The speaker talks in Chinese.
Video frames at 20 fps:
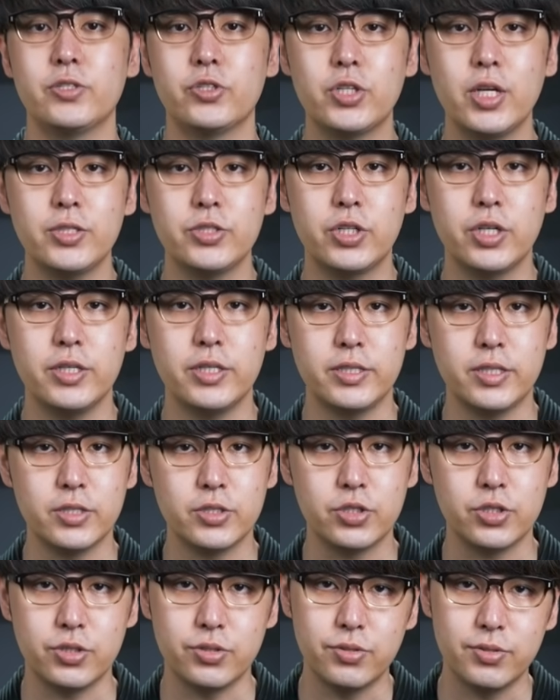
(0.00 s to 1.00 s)
的战争已
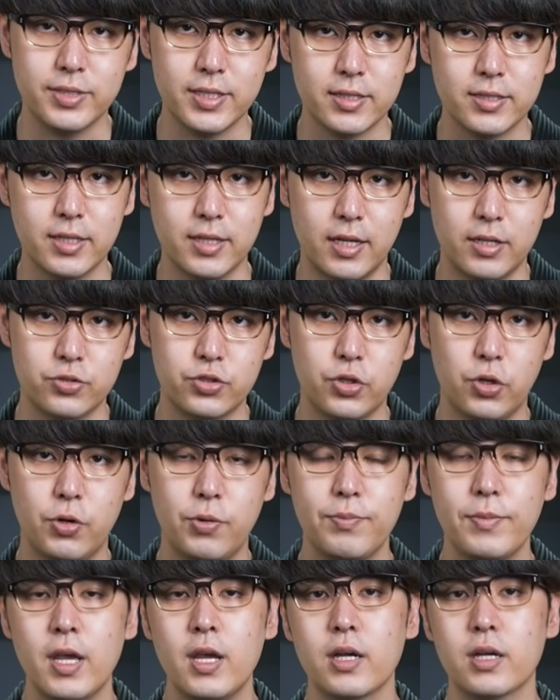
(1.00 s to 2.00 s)
经持续将近两周。